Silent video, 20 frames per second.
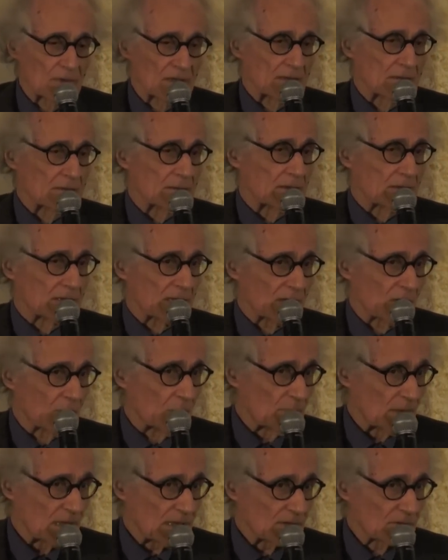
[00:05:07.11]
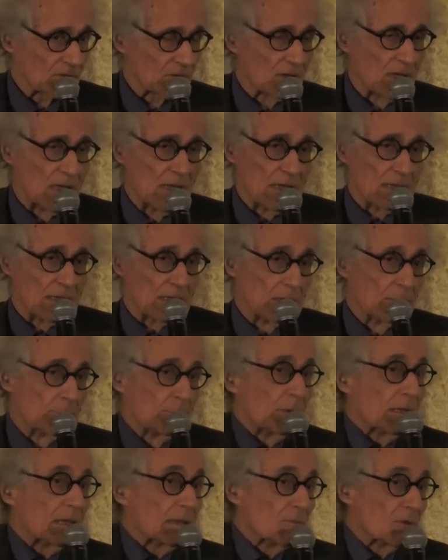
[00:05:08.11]
ha eh, ricoperto il
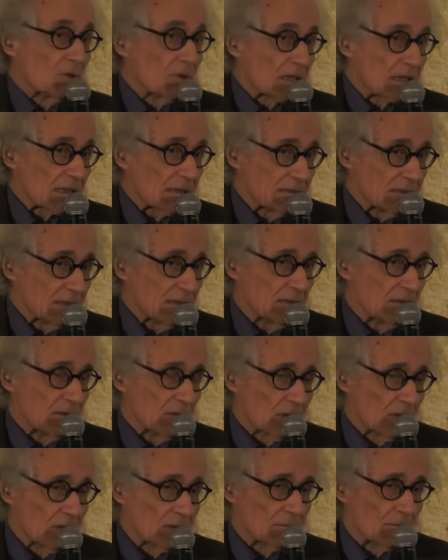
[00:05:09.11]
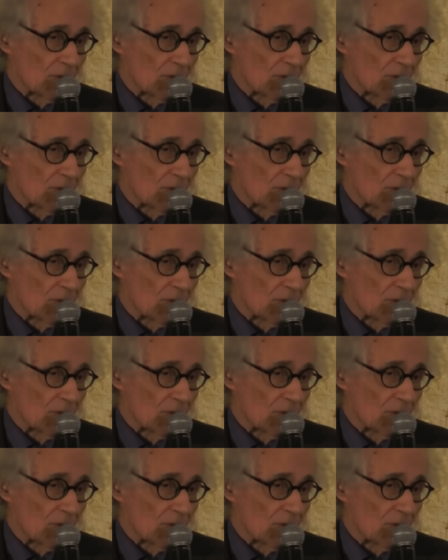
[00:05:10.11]
primo gradino,